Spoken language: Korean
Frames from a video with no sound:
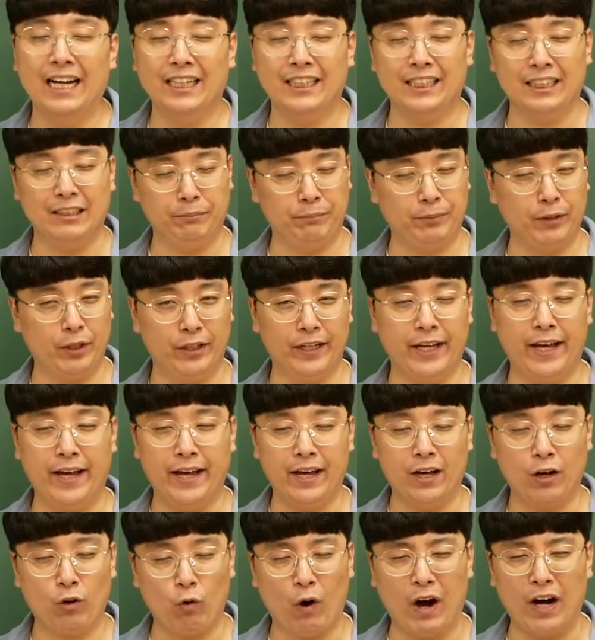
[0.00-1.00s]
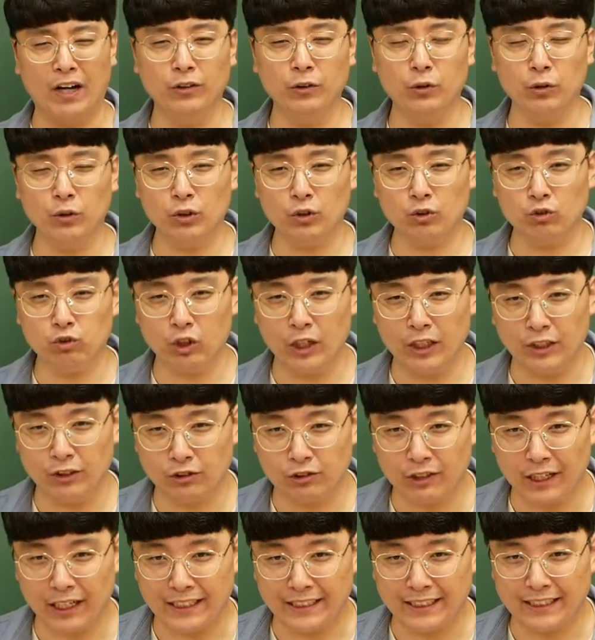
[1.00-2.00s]
이 별의 광도를 구할
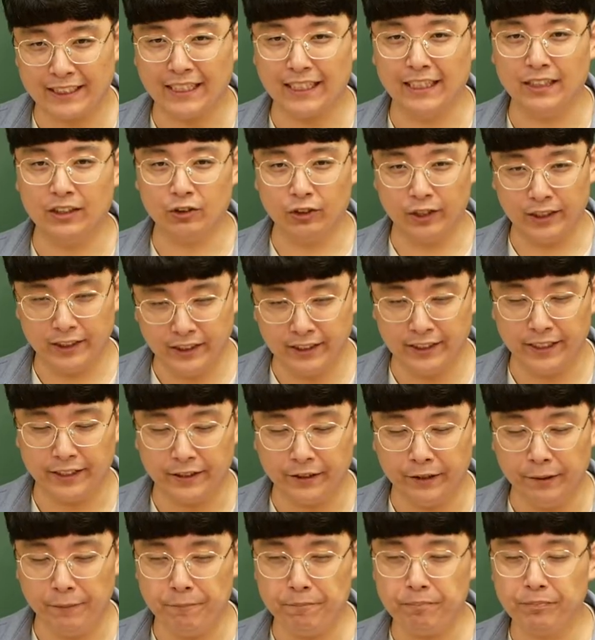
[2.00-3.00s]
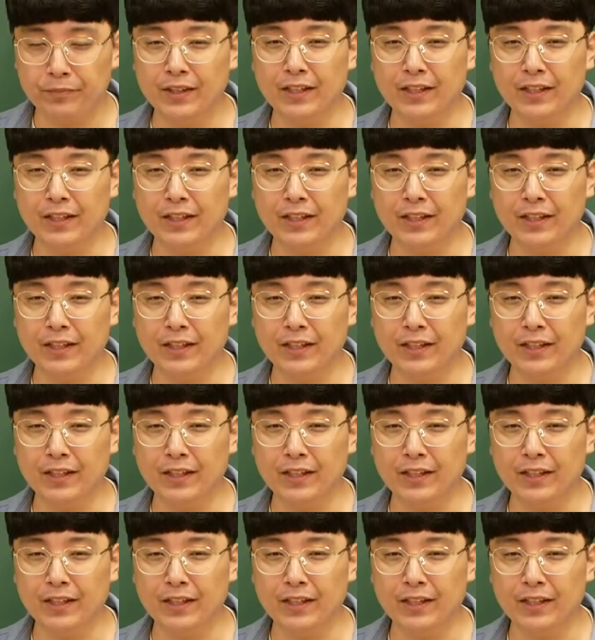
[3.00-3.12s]
수가 있게 되는데요.